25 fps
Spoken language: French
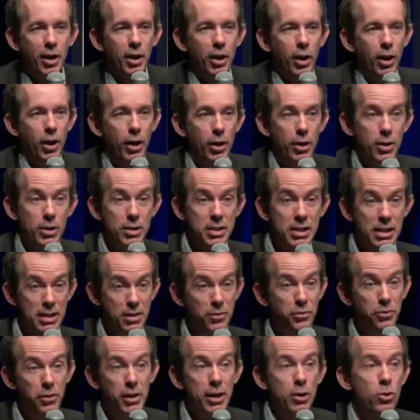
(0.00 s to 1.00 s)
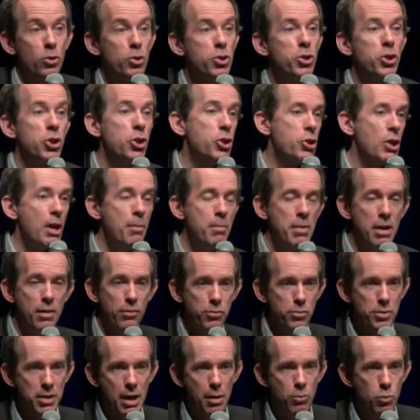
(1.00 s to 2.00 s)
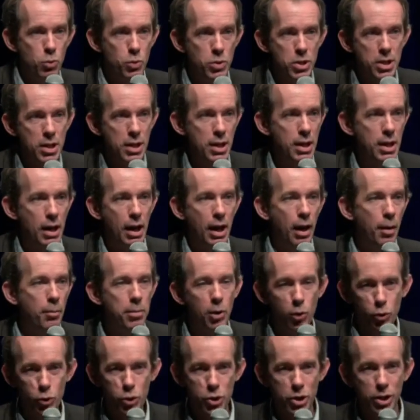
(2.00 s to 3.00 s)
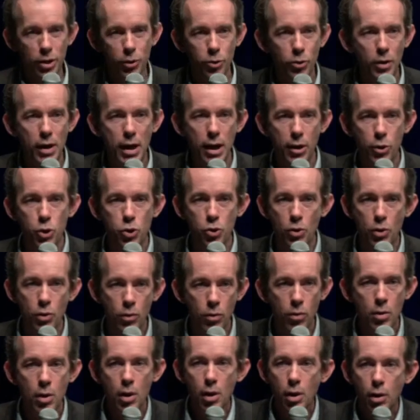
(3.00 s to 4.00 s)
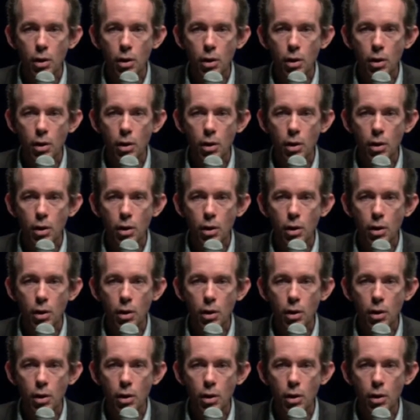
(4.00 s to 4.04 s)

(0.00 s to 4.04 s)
euh, ce qui fait que si jamais vous amusez à blanchir de l'argent,